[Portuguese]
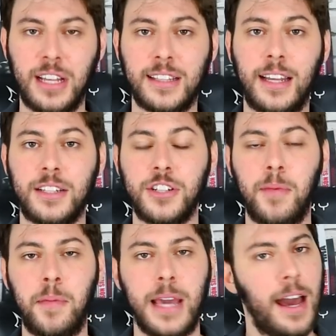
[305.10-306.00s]
atletas de
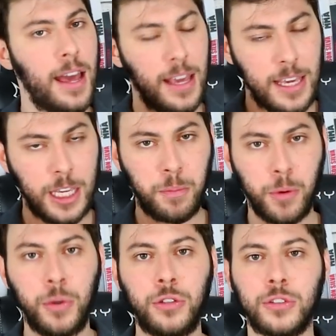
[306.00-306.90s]
MMA e que
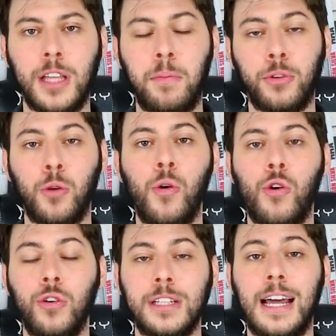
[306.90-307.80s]
por muito tempo tomou
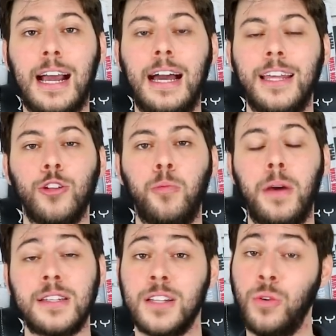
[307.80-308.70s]
conta da carreira do
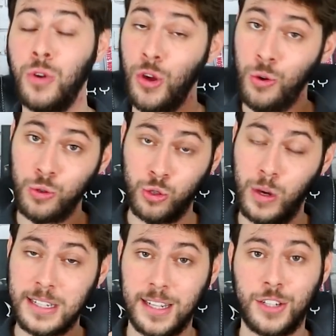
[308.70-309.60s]
Pezão,
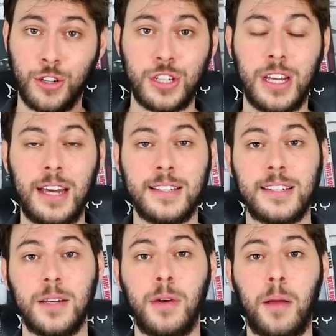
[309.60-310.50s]
usou as redes sociais na
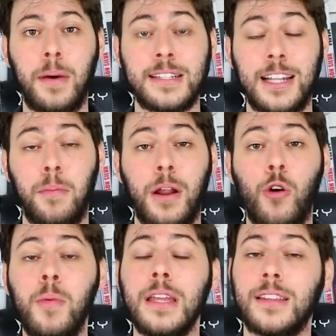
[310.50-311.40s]
semana passada para
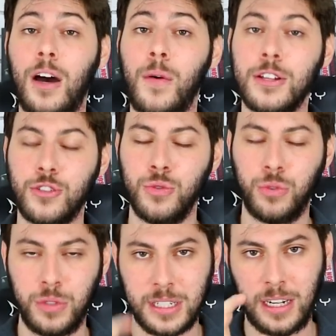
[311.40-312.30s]
comentar o
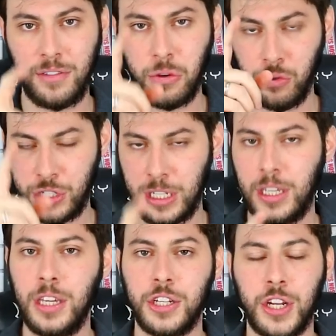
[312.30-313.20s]
assunto e escreveu o
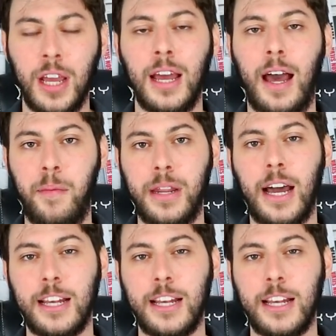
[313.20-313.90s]
seguinte, abre